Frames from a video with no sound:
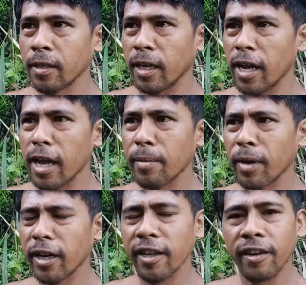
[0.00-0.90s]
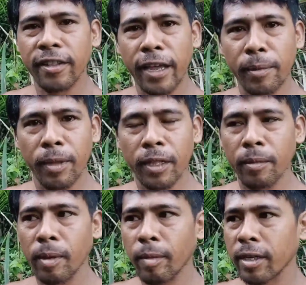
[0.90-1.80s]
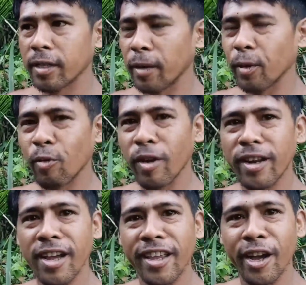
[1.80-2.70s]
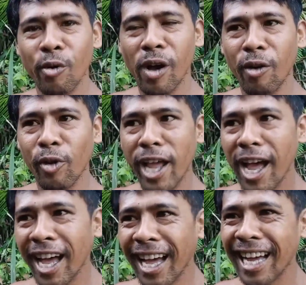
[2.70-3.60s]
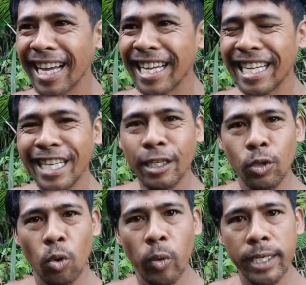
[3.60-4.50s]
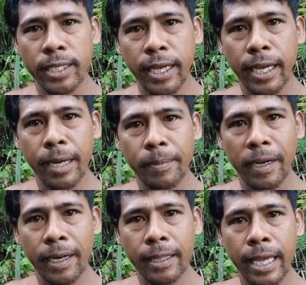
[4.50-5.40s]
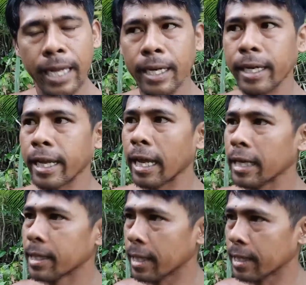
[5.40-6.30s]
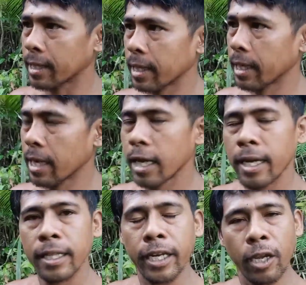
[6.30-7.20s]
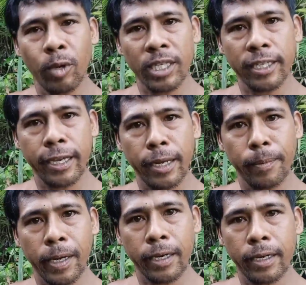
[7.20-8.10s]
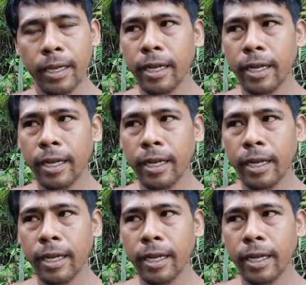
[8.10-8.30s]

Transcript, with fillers: tagaan mga nag-retirement ang mga maestra pero wala gi ang wanguna 2 weeks gikan pag retire gi 3 weeks gikan pag